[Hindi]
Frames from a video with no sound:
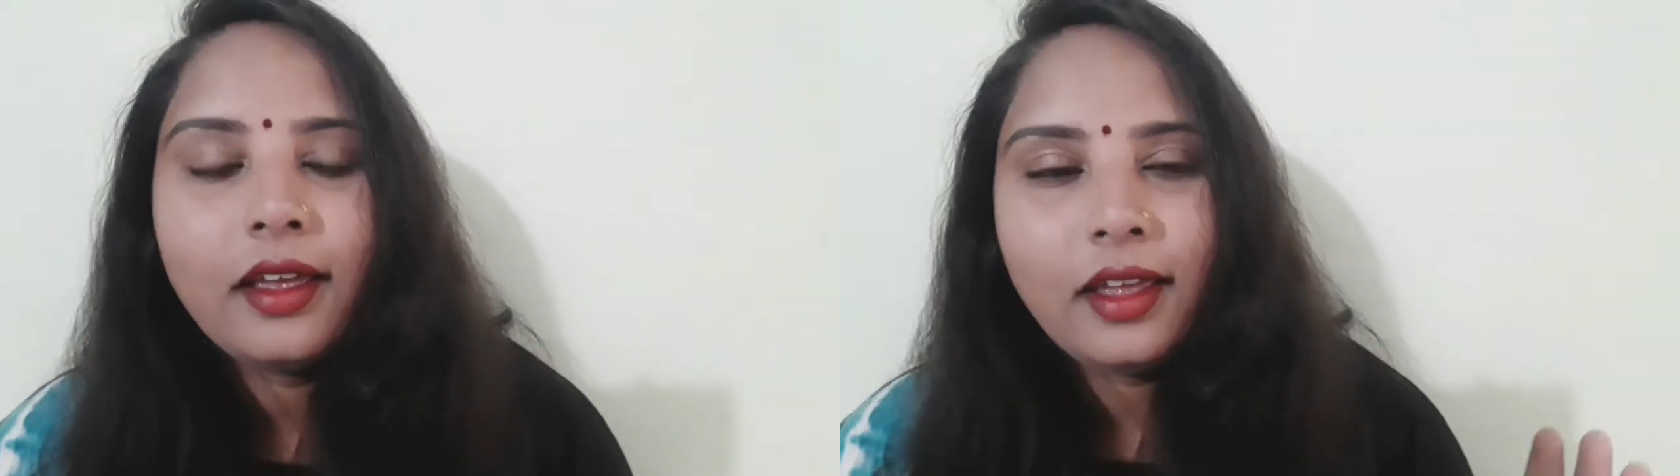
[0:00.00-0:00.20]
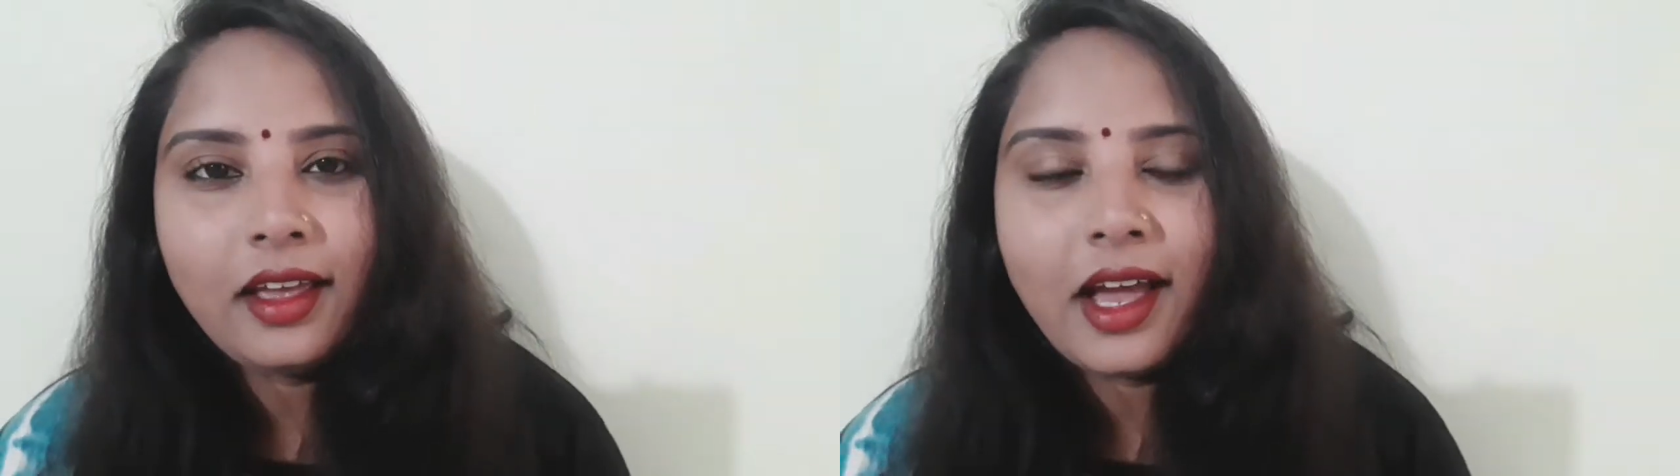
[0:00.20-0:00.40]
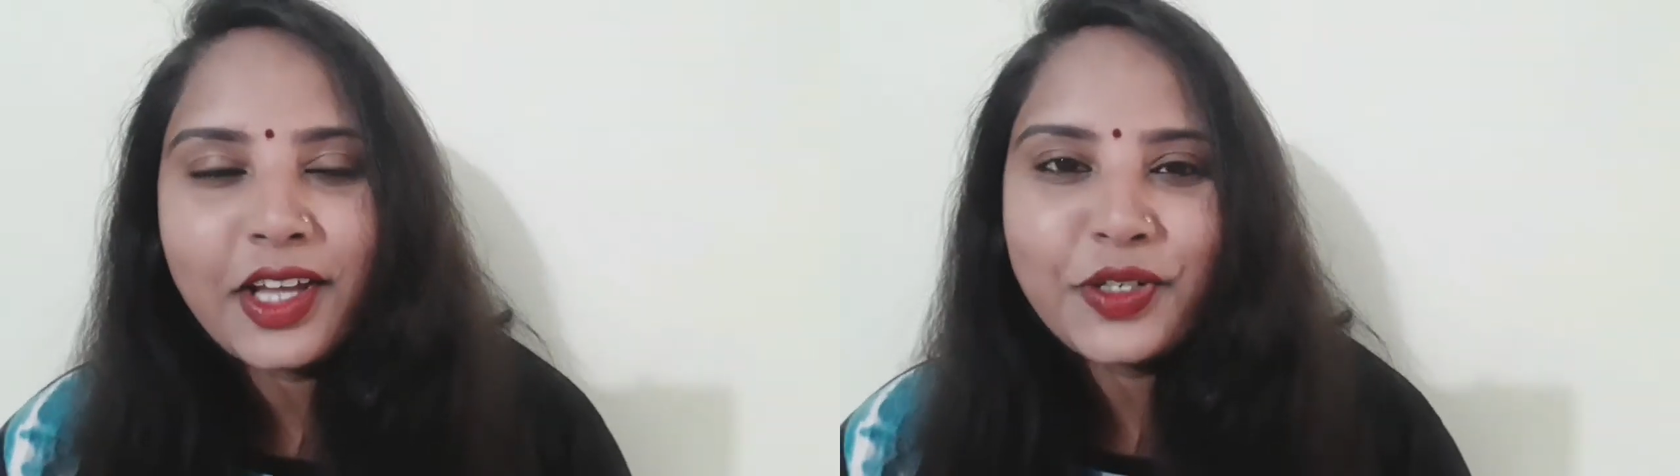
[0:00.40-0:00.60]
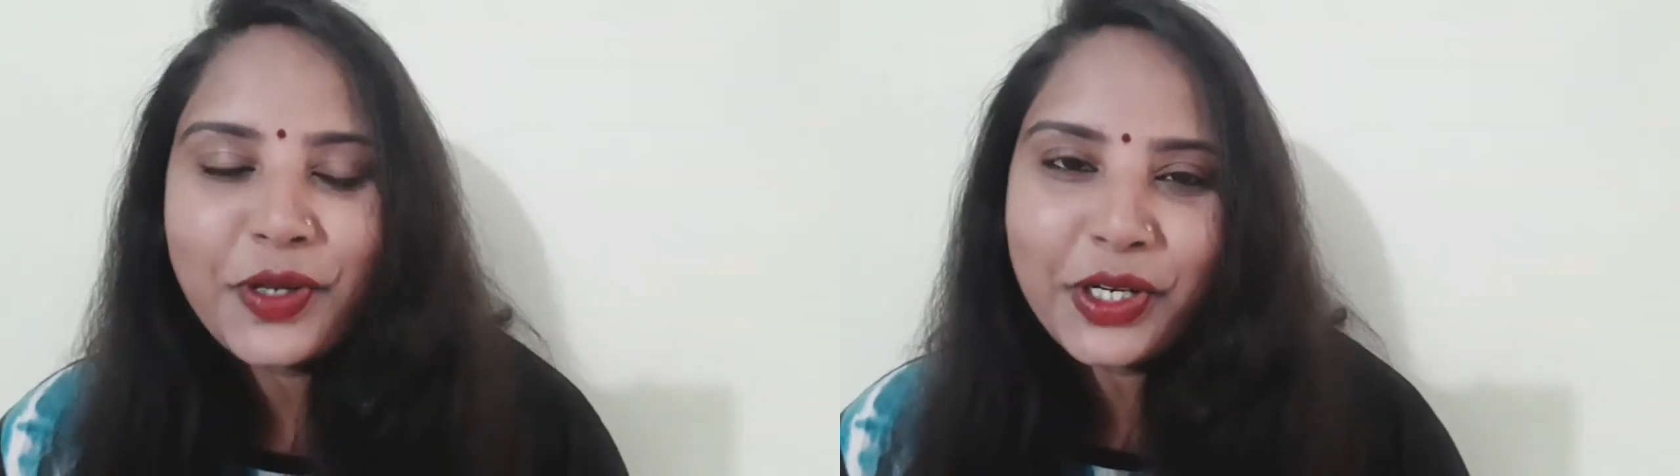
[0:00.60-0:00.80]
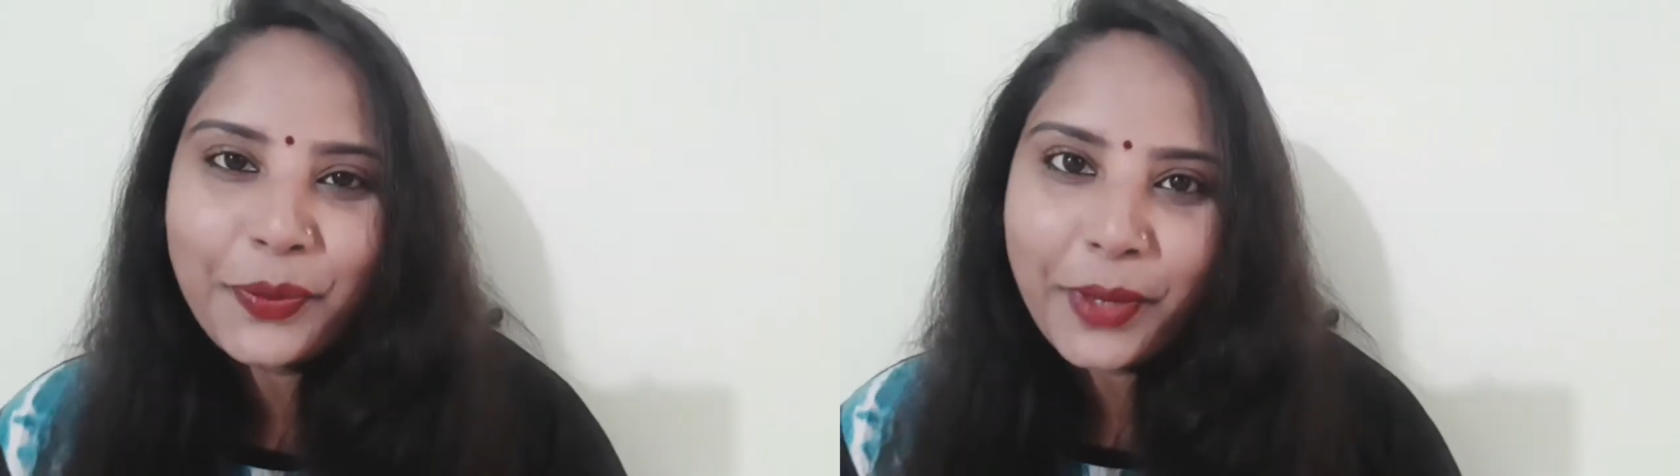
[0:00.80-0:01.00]
ही गाइज
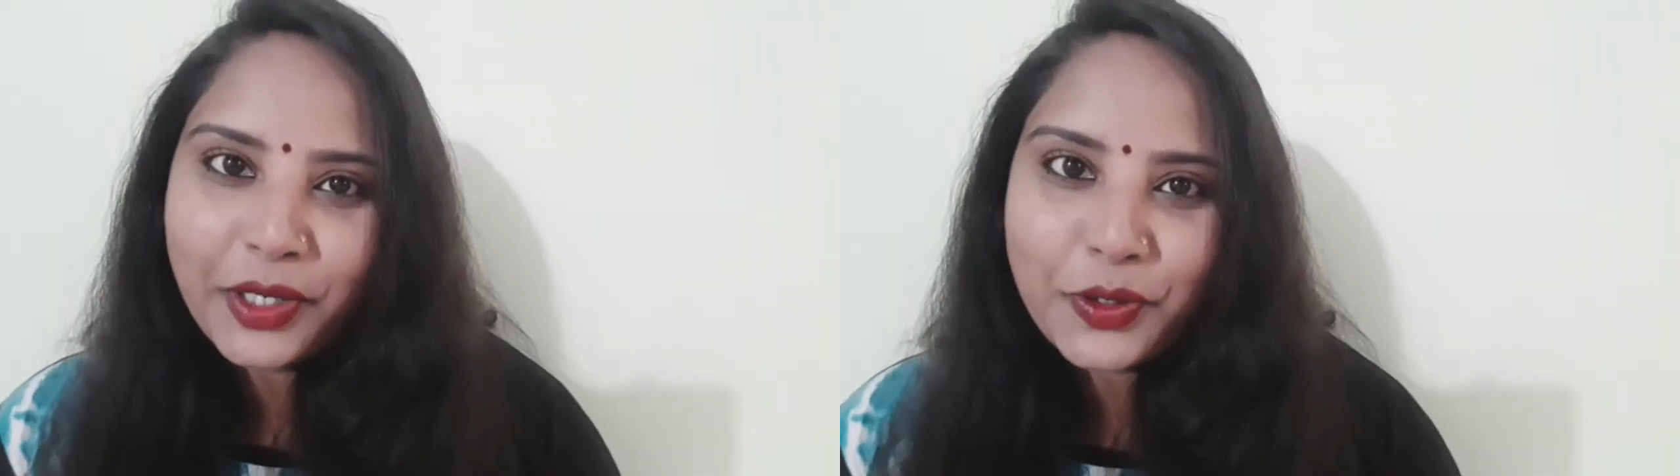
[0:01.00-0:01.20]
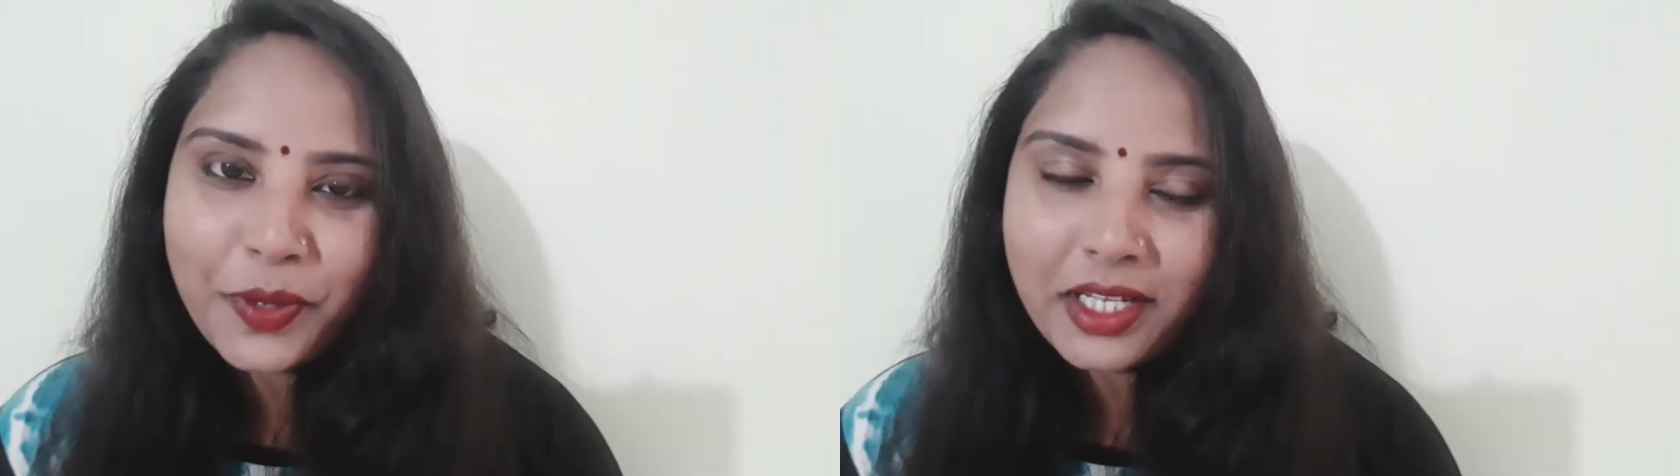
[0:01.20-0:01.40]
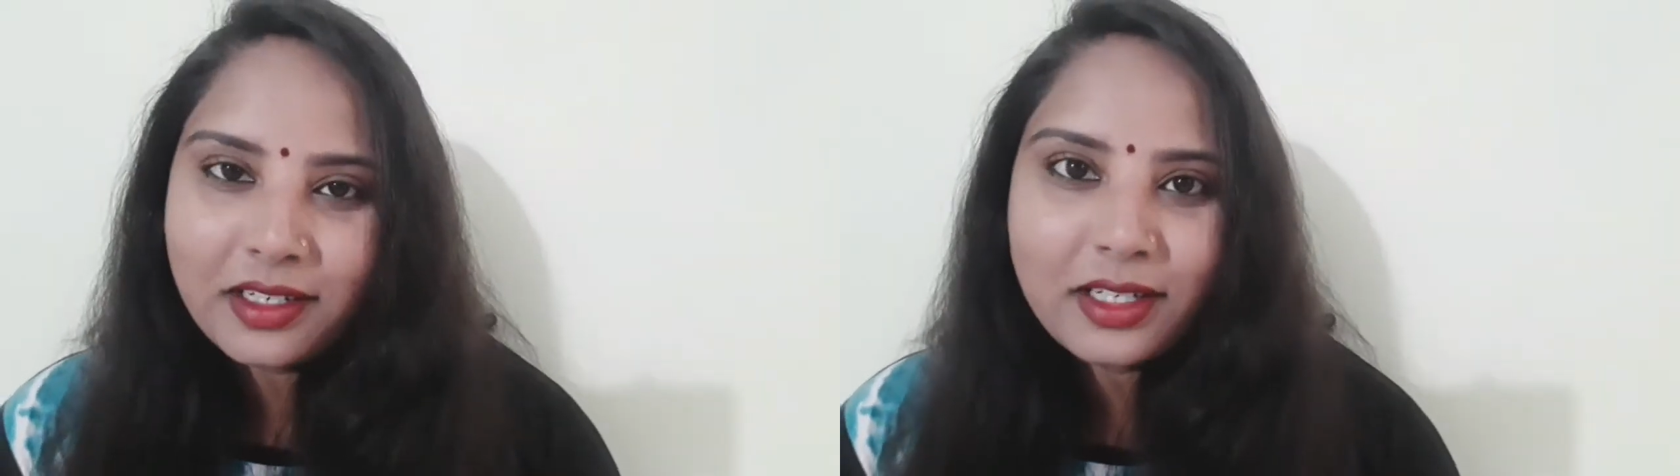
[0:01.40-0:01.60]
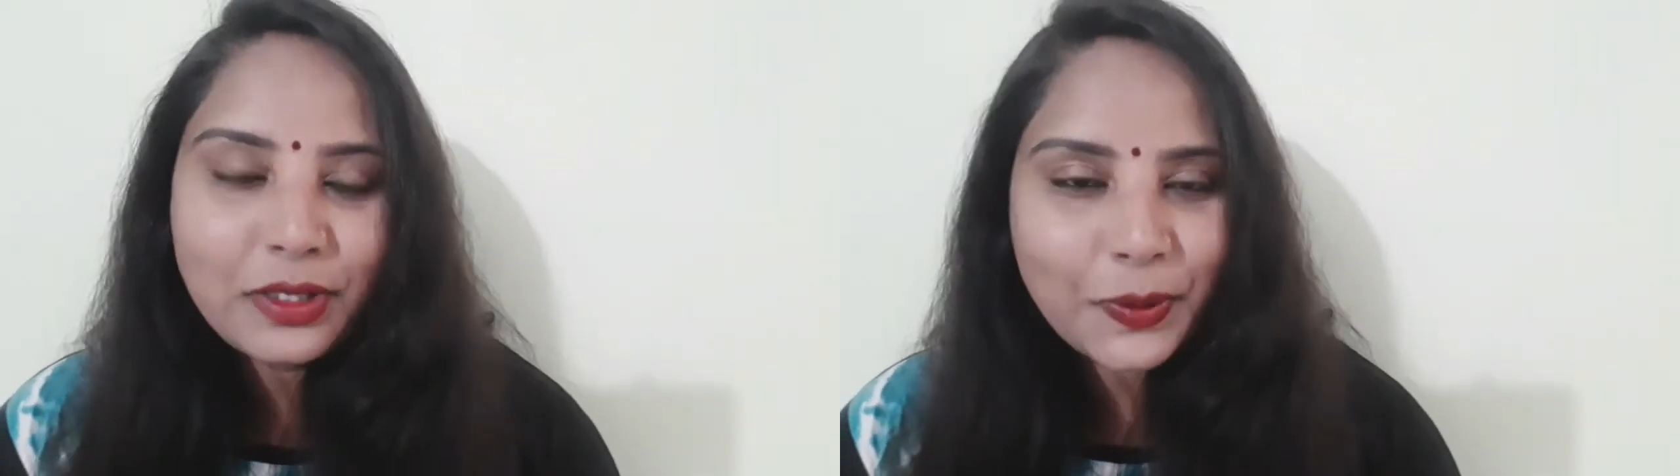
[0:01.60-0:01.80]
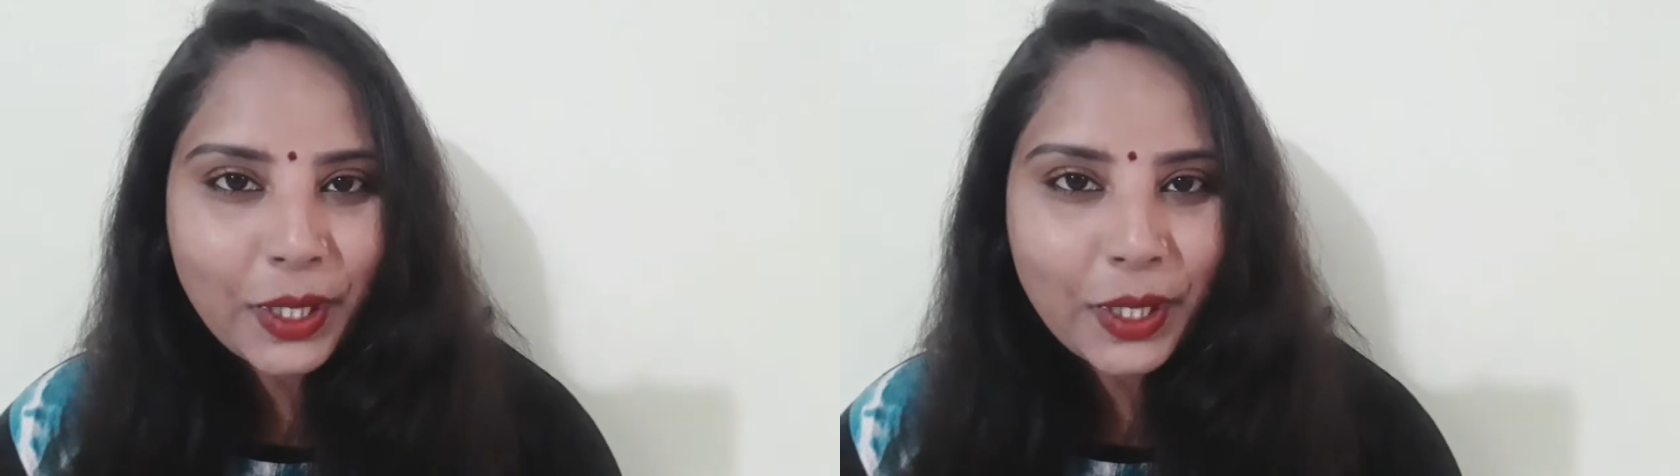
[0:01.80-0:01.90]
वेलकम बैक टू माई चैनल